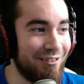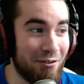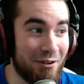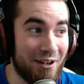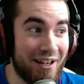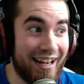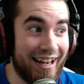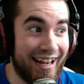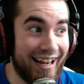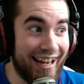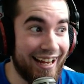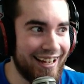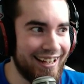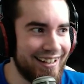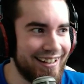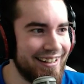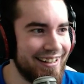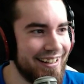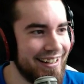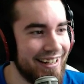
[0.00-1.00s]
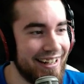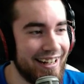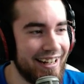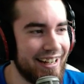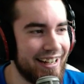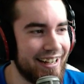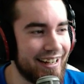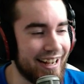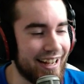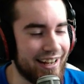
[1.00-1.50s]
okay.
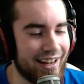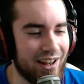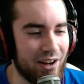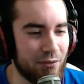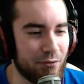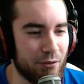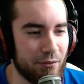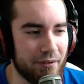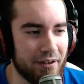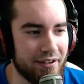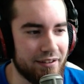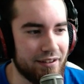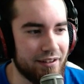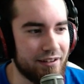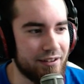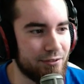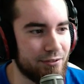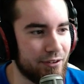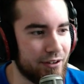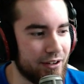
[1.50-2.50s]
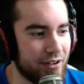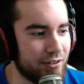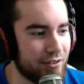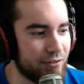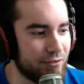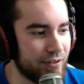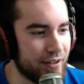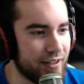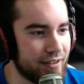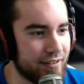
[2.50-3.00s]
Keine Ahnung, für was das für eine
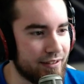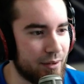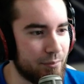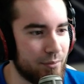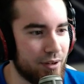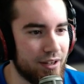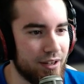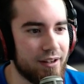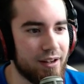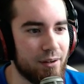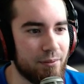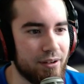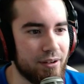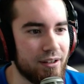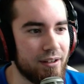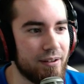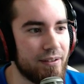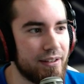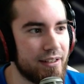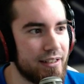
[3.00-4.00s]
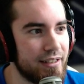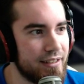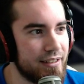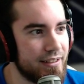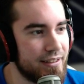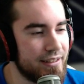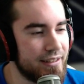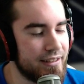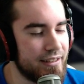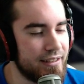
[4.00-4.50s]
Trophäe sein mag, aber
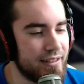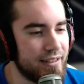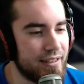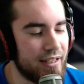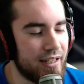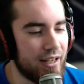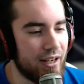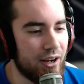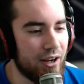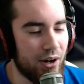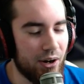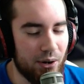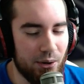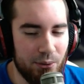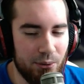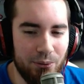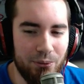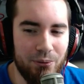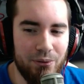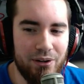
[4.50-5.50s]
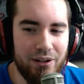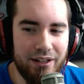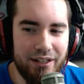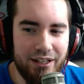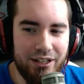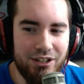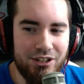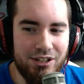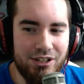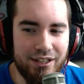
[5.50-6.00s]

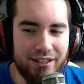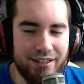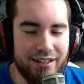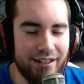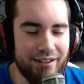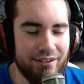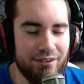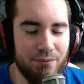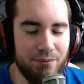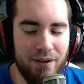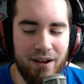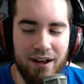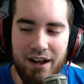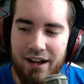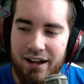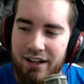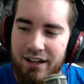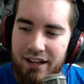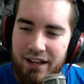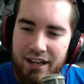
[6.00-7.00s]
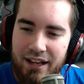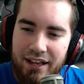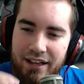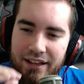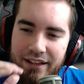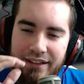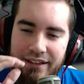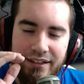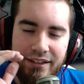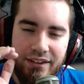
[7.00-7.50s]
holy shit, das war
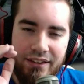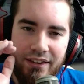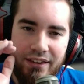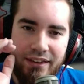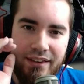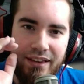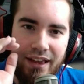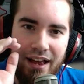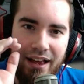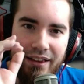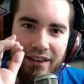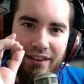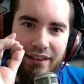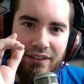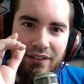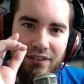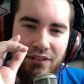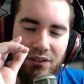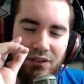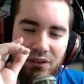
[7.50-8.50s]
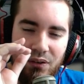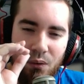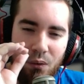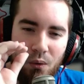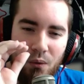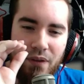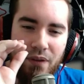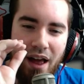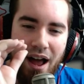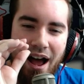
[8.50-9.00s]

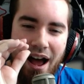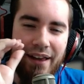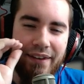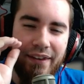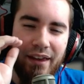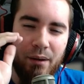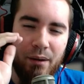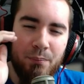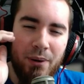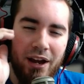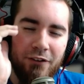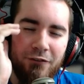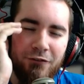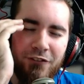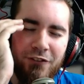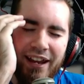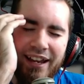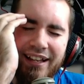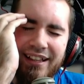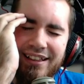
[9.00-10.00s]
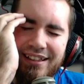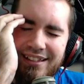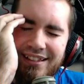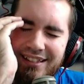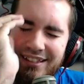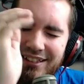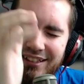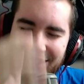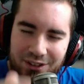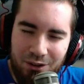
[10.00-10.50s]
so nah an der
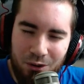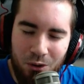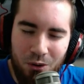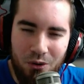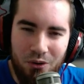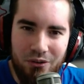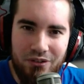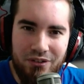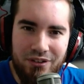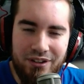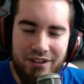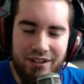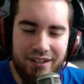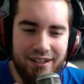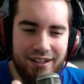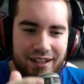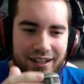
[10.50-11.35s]
Perfektion